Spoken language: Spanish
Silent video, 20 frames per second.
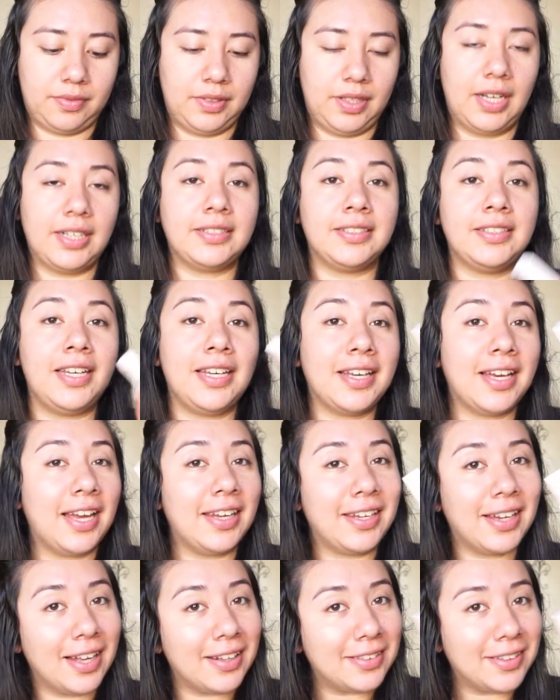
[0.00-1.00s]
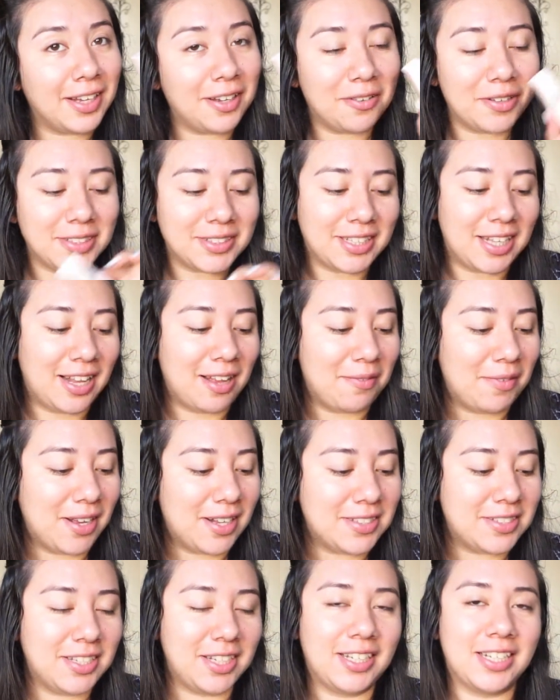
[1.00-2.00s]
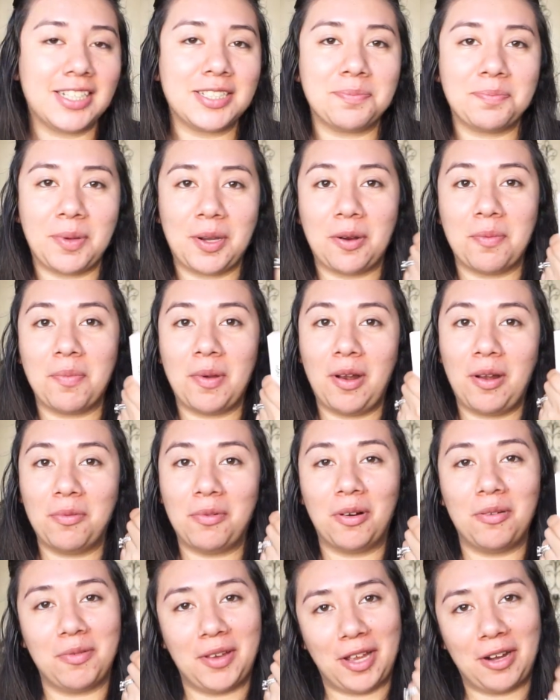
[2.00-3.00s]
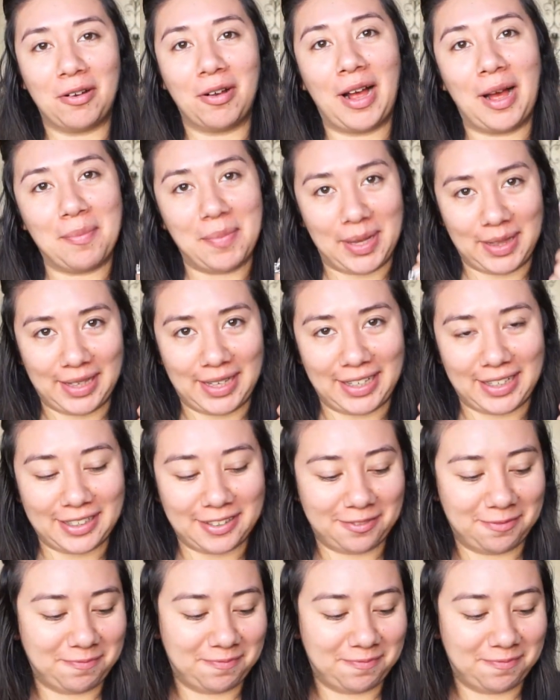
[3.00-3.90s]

Así que ya tengo este labial, chicas, pero me lo volvieron a mandar.